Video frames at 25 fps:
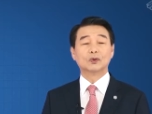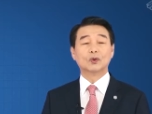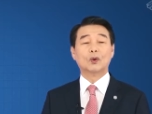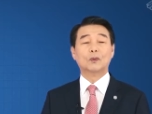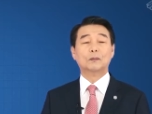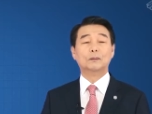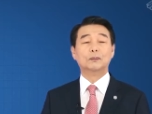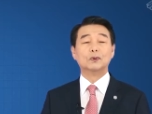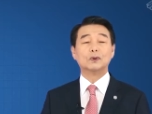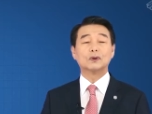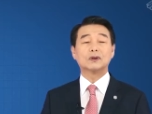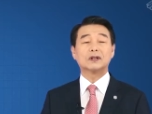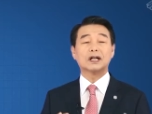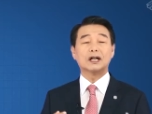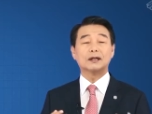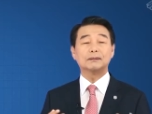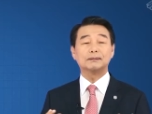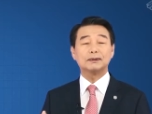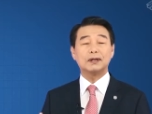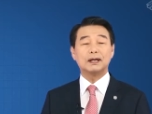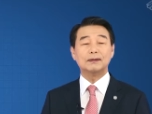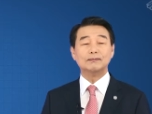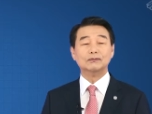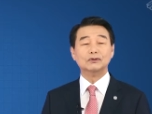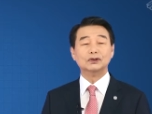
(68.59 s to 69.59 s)
또 물가
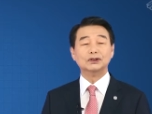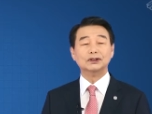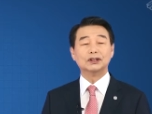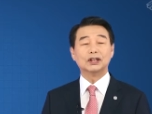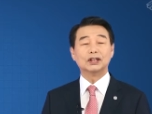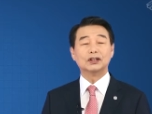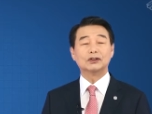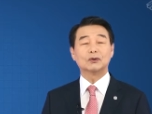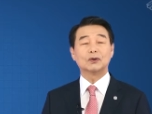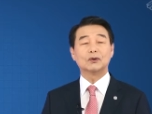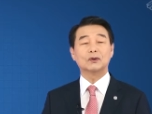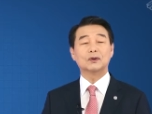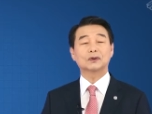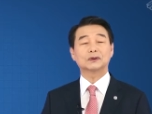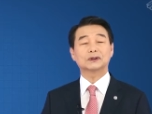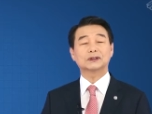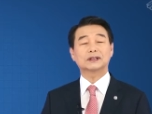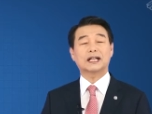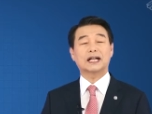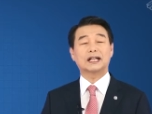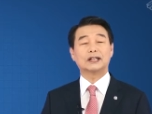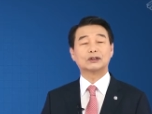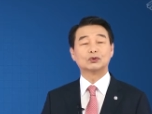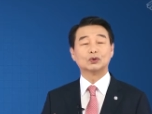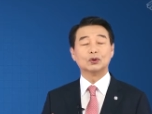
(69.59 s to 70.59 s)
불안 문제도
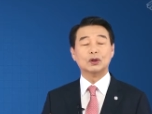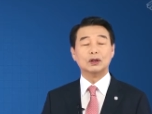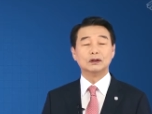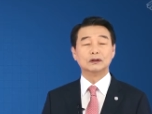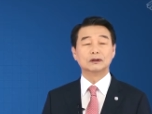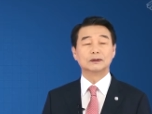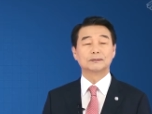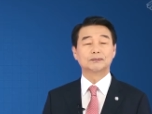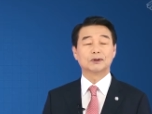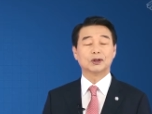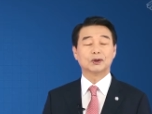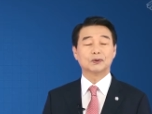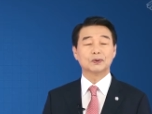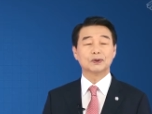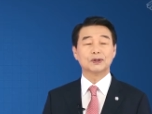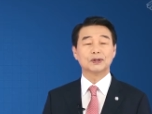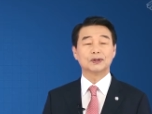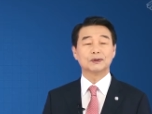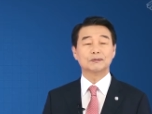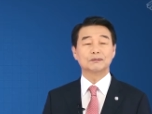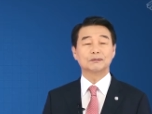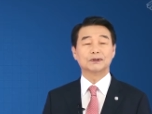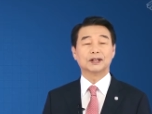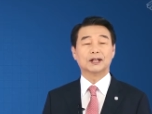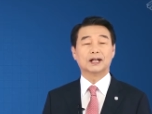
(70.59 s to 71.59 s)
자주 언급되고
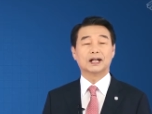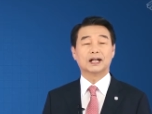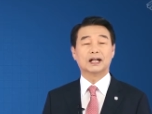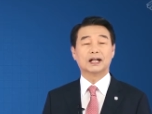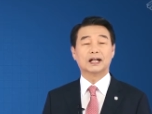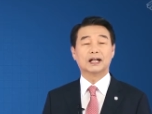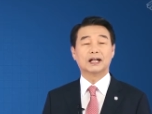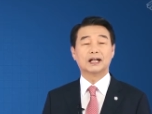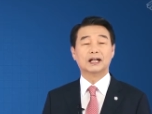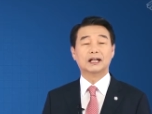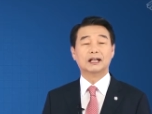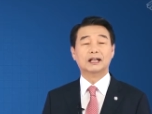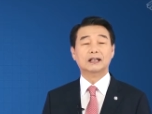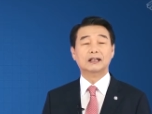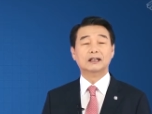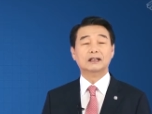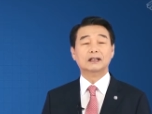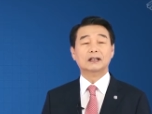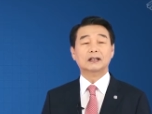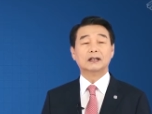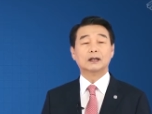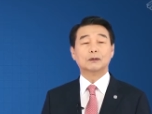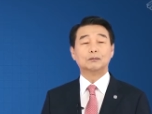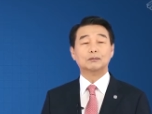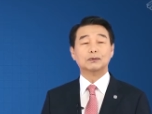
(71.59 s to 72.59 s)
있습니다.
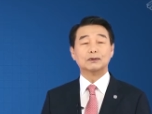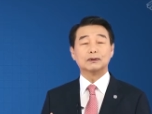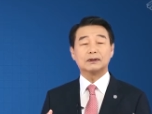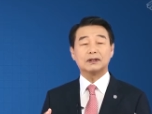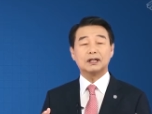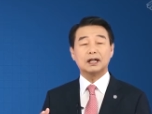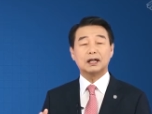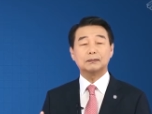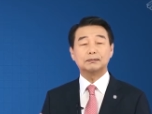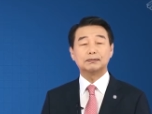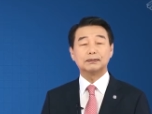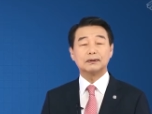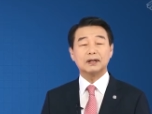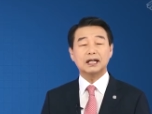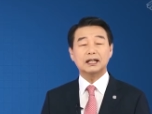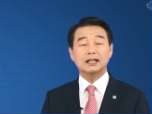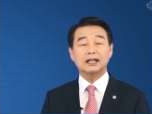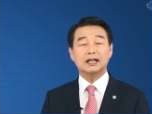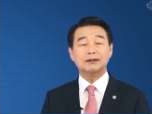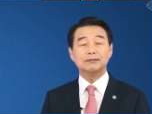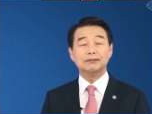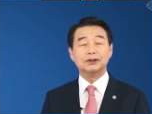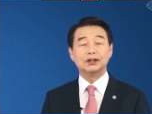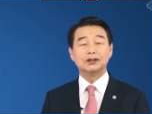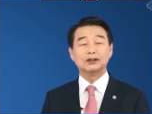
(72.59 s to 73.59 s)
물가
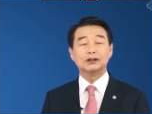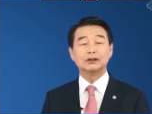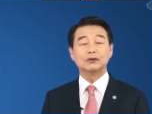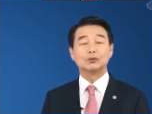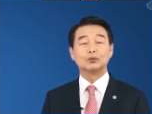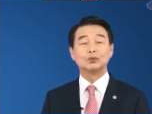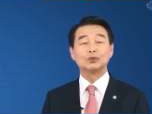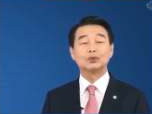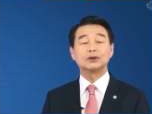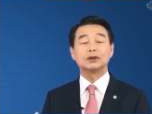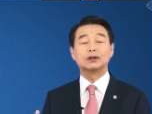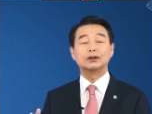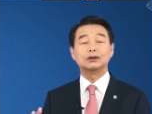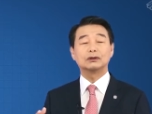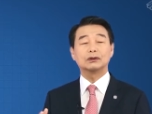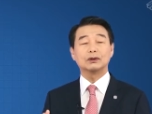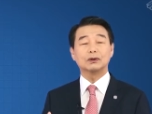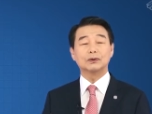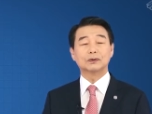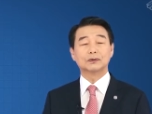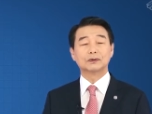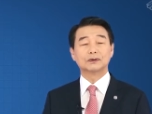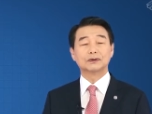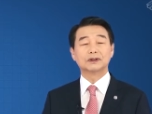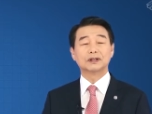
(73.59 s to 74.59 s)
불안하면 우선
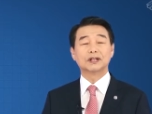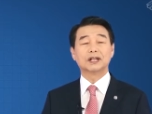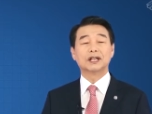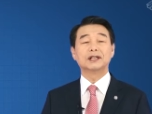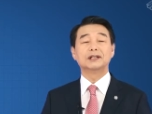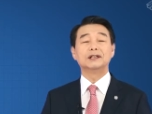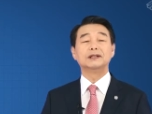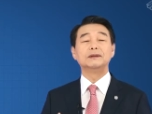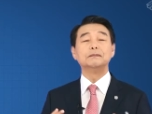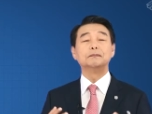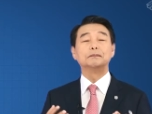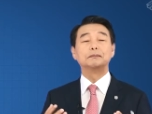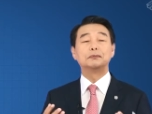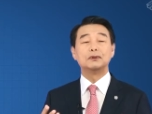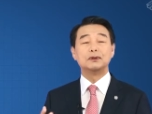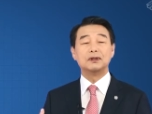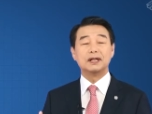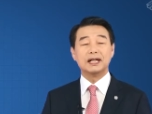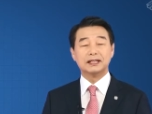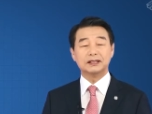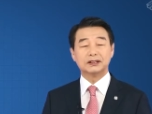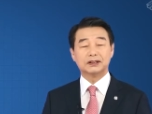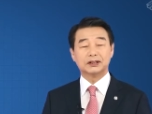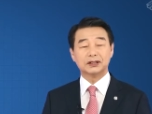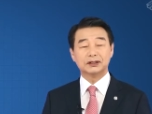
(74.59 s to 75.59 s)
떠오르는 게
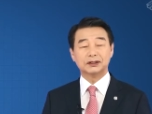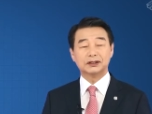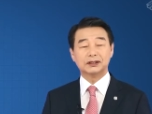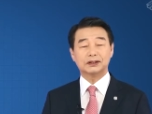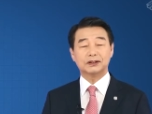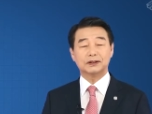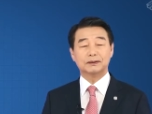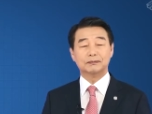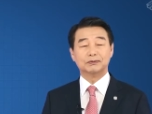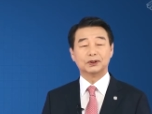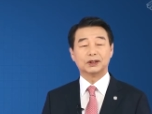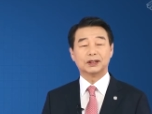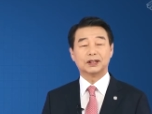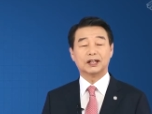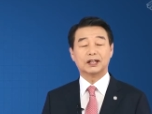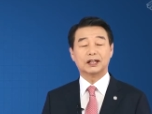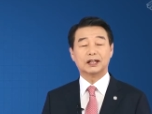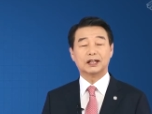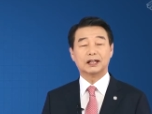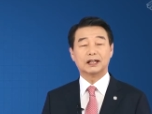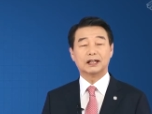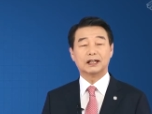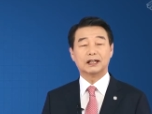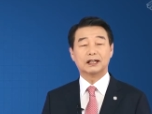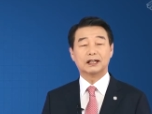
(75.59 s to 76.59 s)
인플레이션일 겁니다.